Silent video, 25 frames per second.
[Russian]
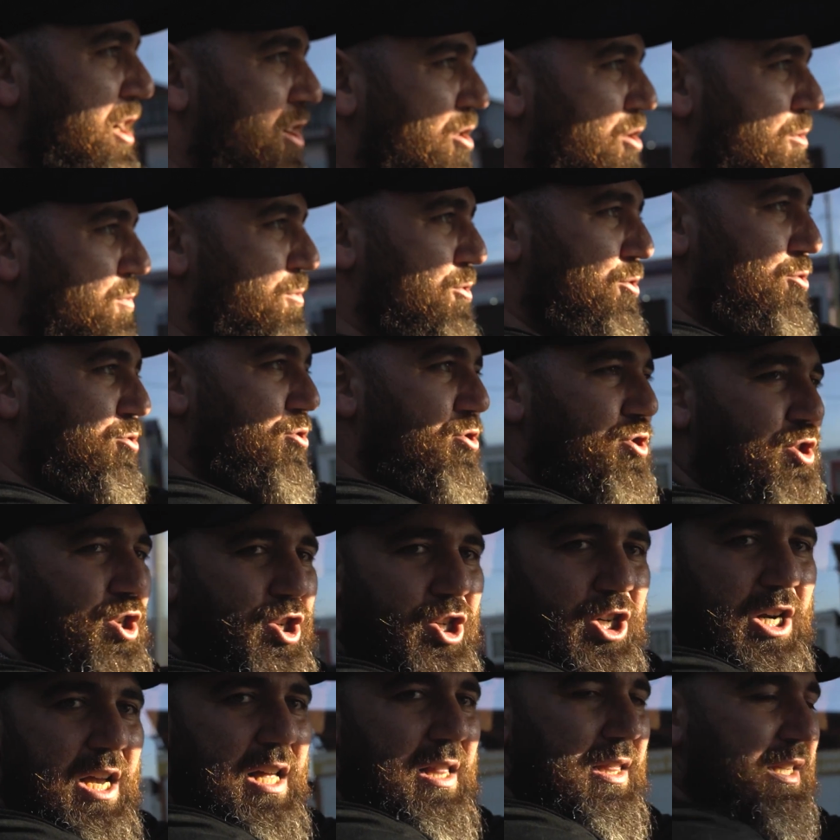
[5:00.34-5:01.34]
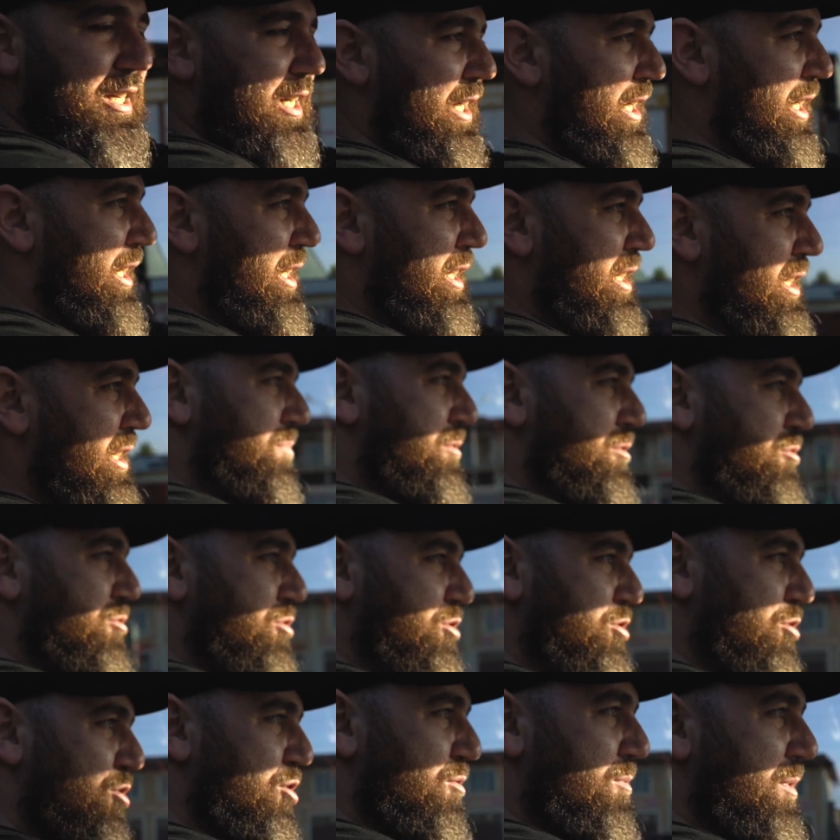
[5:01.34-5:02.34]
Коробку тоже жалко.
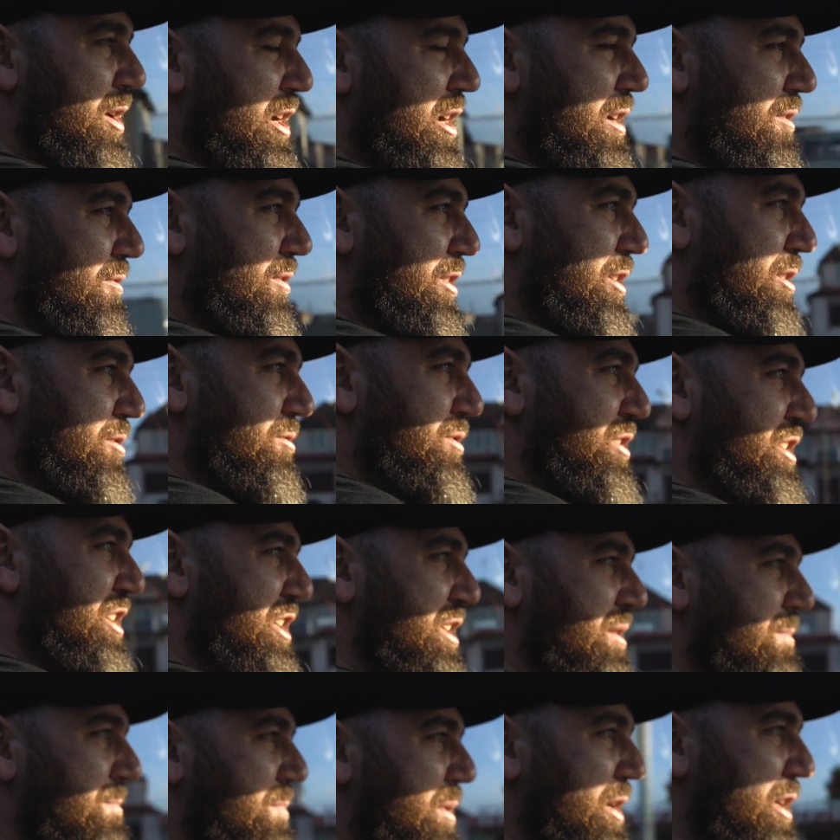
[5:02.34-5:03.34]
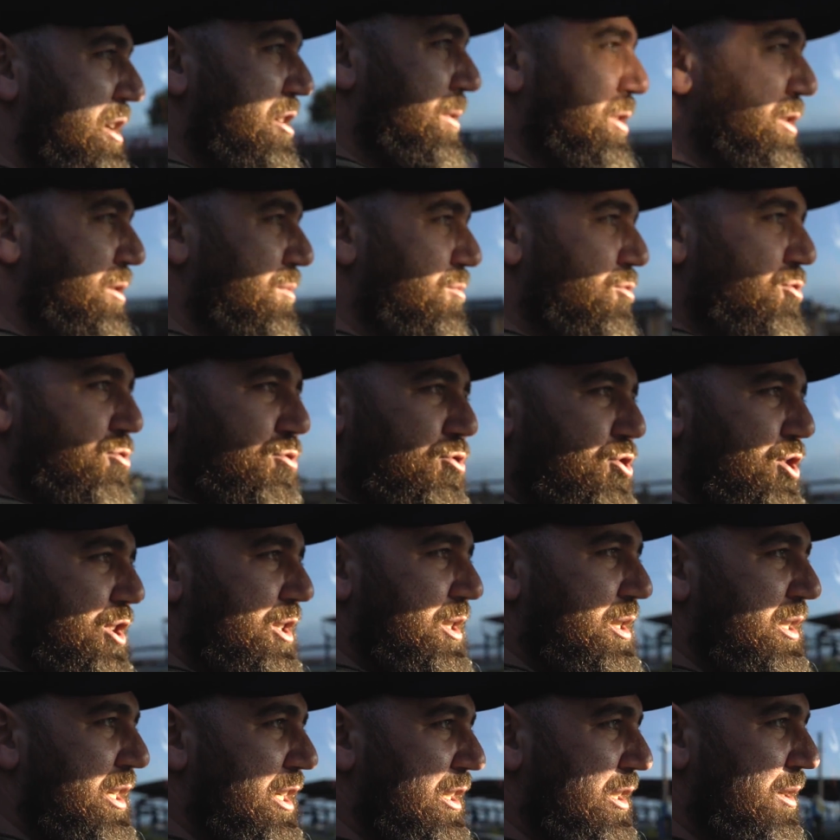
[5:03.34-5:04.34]
Плюс Рома говорил не еб, потому что
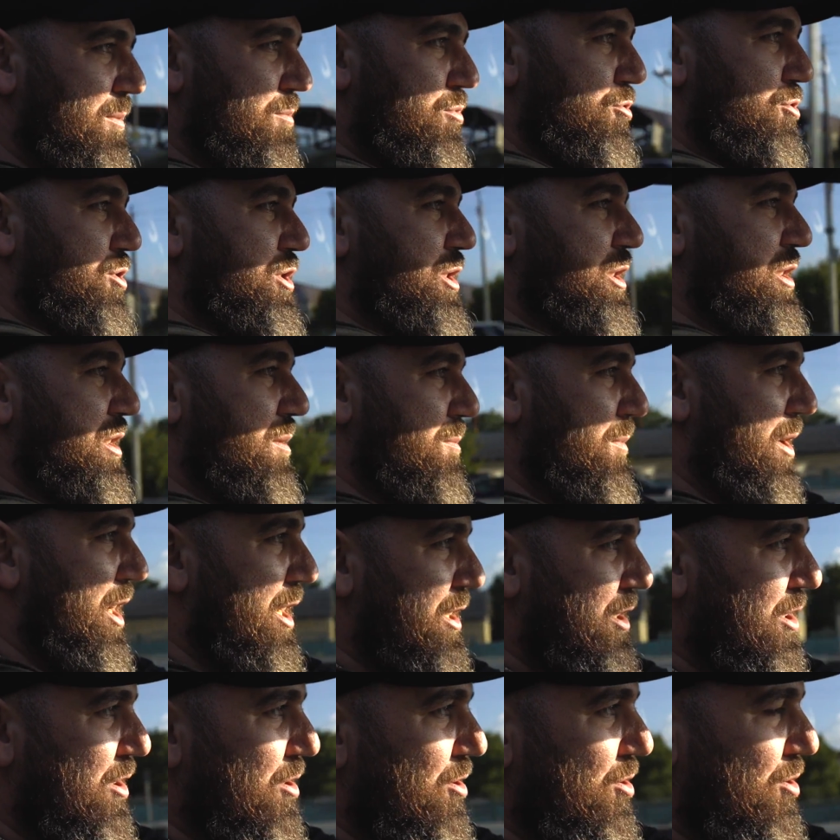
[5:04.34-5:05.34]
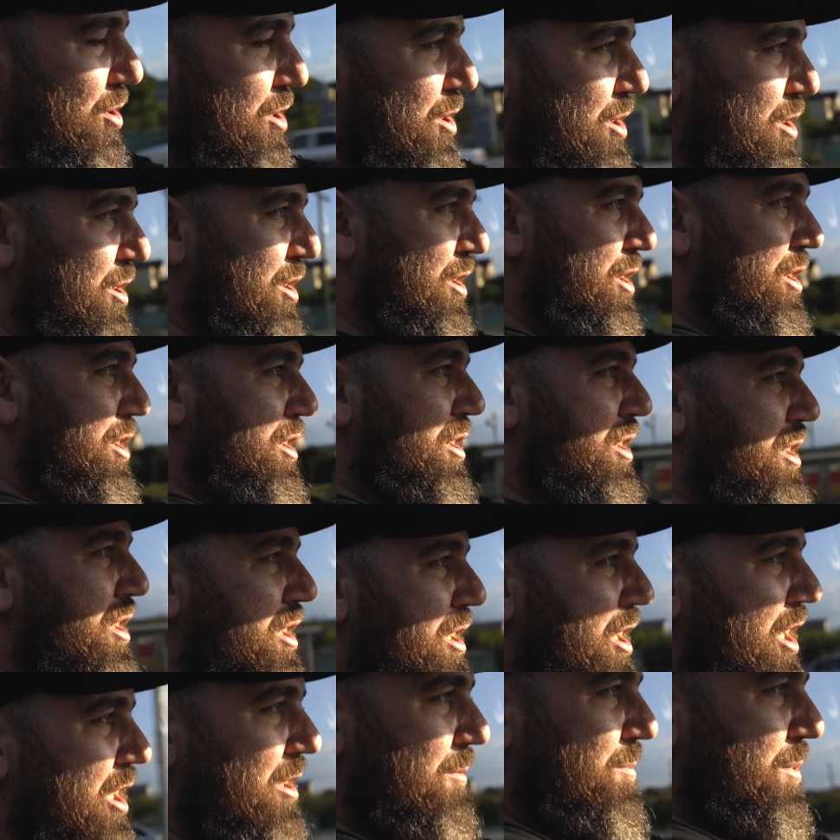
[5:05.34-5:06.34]
сейчас надо будет снимать ее и
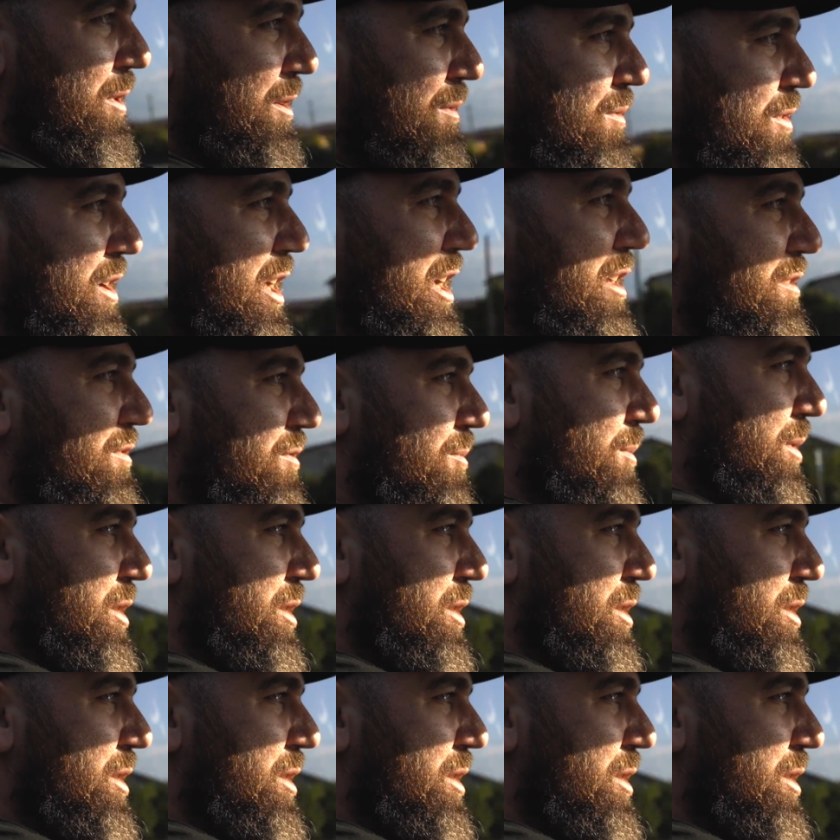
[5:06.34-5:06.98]
отправлять в